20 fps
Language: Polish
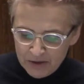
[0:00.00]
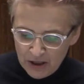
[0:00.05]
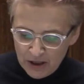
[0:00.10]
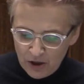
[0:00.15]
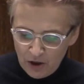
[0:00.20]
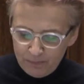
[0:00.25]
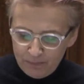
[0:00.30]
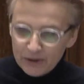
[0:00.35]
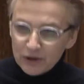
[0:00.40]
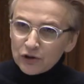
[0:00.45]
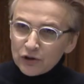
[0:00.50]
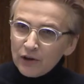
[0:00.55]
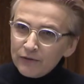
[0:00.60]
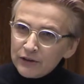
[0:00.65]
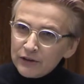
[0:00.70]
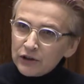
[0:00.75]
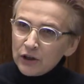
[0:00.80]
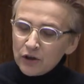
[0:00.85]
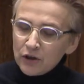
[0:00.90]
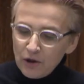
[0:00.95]

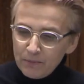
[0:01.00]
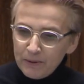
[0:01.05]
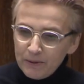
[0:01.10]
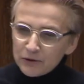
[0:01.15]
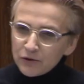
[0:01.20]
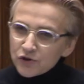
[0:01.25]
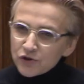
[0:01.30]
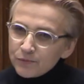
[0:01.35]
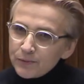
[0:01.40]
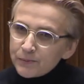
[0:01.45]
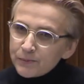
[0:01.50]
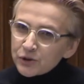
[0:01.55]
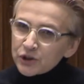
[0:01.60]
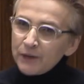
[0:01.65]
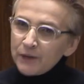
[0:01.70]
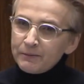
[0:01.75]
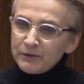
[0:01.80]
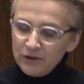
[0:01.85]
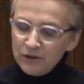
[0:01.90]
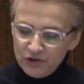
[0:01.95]
kopertowe tylko po to, żeby przekonać
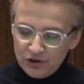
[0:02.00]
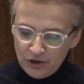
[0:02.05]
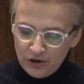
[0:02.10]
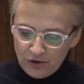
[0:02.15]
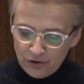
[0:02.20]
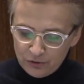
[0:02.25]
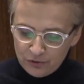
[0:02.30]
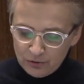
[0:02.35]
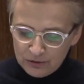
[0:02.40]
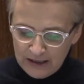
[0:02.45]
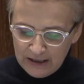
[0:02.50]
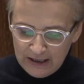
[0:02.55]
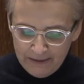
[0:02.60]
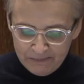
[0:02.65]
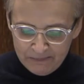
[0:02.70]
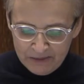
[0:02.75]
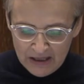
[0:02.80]
przepchnąć tego Dudę